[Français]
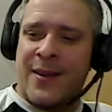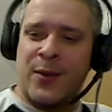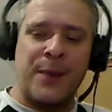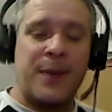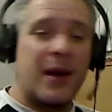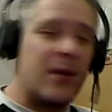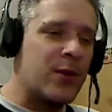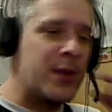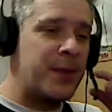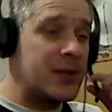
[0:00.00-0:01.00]
on n'est pas, on
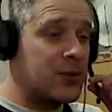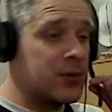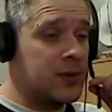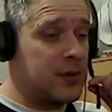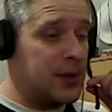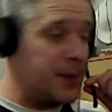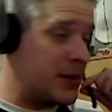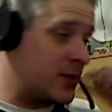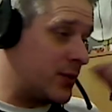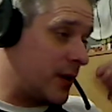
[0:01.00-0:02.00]
n'est pas sur, on n'est pas
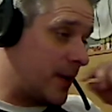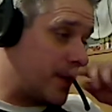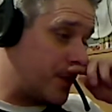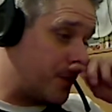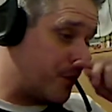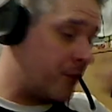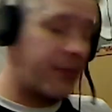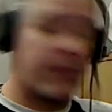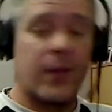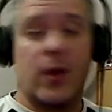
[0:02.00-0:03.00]
sur, euh,
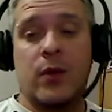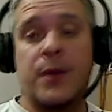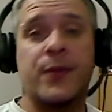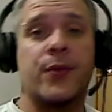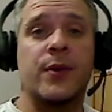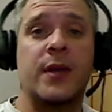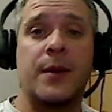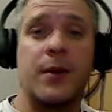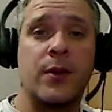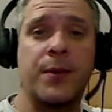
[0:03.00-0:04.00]
on n'est pas sur une
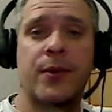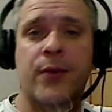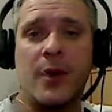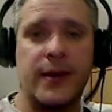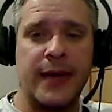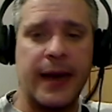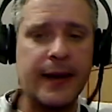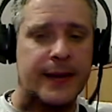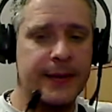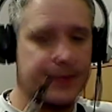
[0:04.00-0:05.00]
camel, on n'est pas sur la
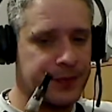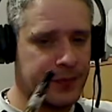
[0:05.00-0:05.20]
cigarette.